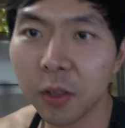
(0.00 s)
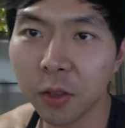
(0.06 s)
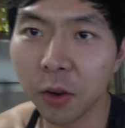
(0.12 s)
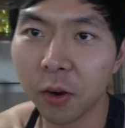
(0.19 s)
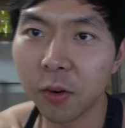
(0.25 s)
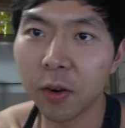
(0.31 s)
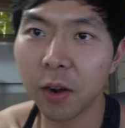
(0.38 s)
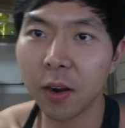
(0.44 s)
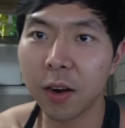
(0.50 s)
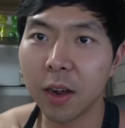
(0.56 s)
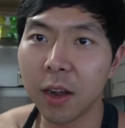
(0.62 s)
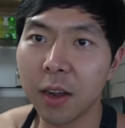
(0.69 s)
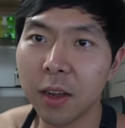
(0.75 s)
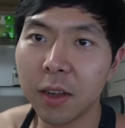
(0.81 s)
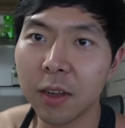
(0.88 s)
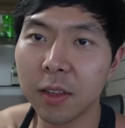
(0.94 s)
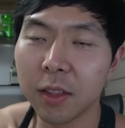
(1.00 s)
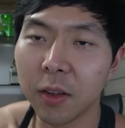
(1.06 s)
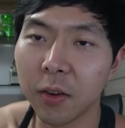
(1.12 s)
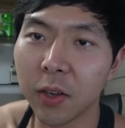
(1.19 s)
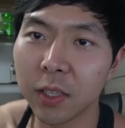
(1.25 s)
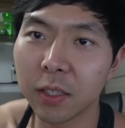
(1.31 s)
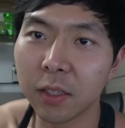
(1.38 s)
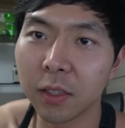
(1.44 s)
결과가
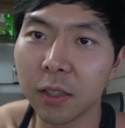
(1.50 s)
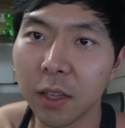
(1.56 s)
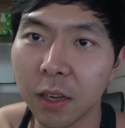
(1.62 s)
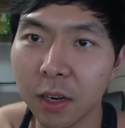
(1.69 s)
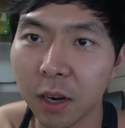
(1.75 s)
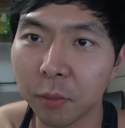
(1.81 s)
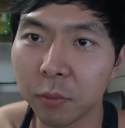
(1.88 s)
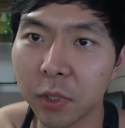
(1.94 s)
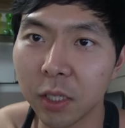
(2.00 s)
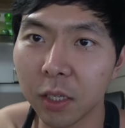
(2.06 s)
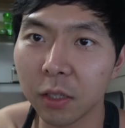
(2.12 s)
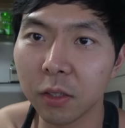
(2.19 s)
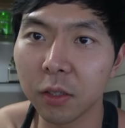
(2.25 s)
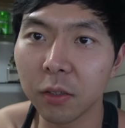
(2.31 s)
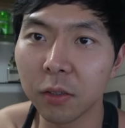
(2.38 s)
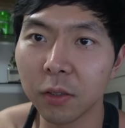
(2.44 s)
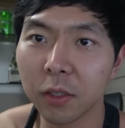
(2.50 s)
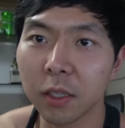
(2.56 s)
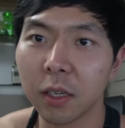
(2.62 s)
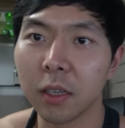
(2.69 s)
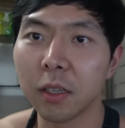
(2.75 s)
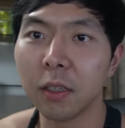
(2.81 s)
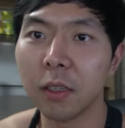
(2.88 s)
나왔을 때 값지겠죠. 자